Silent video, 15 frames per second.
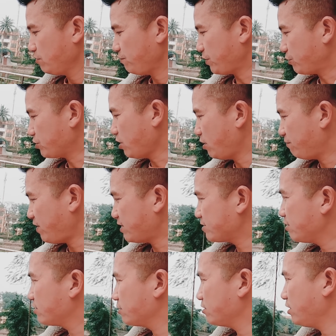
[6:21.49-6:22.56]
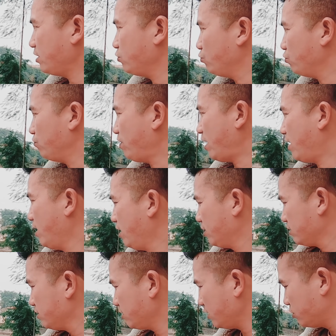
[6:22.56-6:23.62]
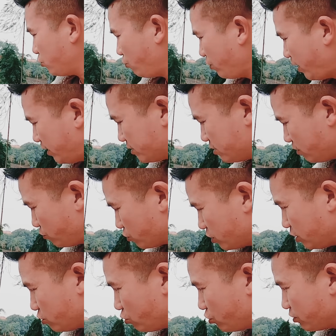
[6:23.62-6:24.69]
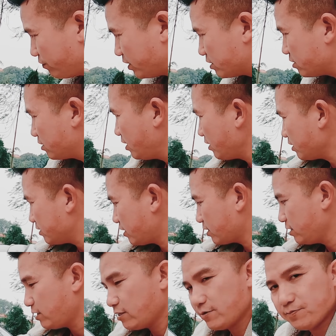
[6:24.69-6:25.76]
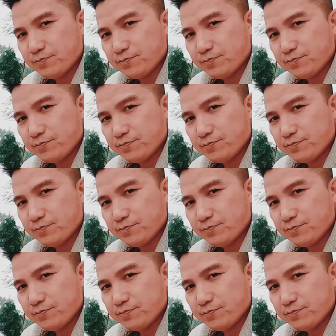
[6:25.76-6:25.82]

phải có thợ pha sơn cái thứ đầy đủ và những cái chỗ này xước một tí thôi nhưng phải sơn hết ở ra kia